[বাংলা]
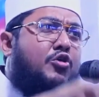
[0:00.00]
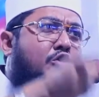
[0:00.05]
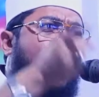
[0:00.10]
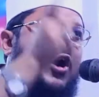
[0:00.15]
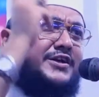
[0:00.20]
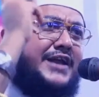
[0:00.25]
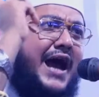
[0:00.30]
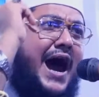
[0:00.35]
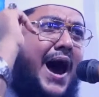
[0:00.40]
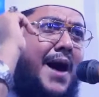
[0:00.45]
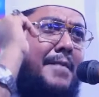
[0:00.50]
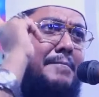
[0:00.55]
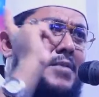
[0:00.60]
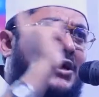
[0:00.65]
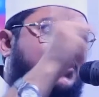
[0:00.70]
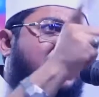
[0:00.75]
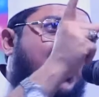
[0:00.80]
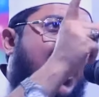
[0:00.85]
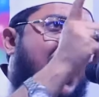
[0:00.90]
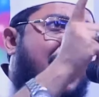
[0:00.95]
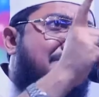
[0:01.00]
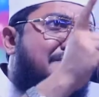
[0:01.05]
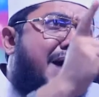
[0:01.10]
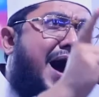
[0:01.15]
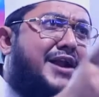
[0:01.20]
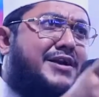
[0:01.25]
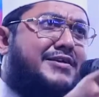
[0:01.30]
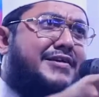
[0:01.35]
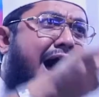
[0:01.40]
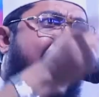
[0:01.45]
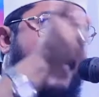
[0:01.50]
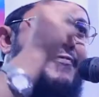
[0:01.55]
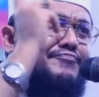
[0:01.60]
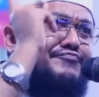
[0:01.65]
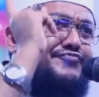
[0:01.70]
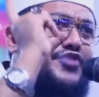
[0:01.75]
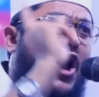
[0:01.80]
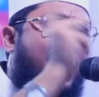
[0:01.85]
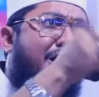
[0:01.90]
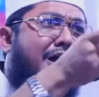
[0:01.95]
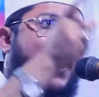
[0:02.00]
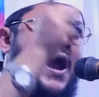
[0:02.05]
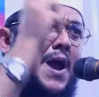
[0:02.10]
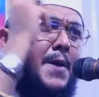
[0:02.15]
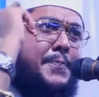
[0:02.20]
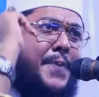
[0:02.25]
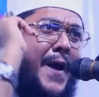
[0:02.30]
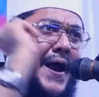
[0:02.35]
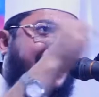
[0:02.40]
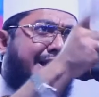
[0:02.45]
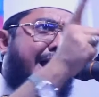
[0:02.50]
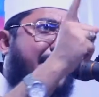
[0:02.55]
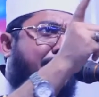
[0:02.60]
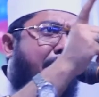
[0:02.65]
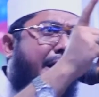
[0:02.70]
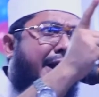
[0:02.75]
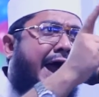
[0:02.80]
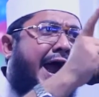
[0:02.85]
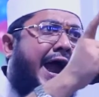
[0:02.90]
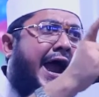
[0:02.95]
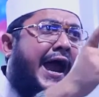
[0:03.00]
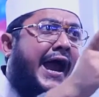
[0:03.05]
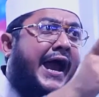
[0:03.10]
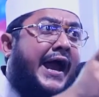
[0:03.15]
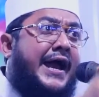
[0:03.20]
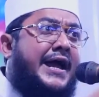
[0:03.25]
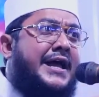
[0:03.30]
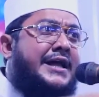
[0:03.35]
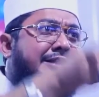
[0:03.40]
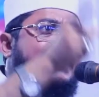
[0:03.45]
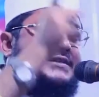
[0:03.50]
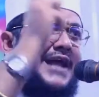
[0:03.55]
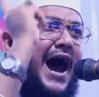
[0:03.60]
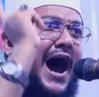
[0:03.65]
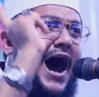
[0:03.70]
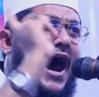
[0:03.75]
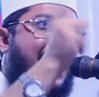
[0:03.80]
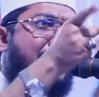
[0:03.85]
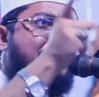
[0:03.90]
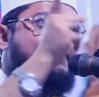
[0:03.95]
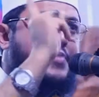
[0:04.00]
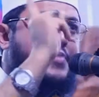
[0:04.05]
গোটা মুসলমানরা আন্দোলনে ফেটে পড়ে তার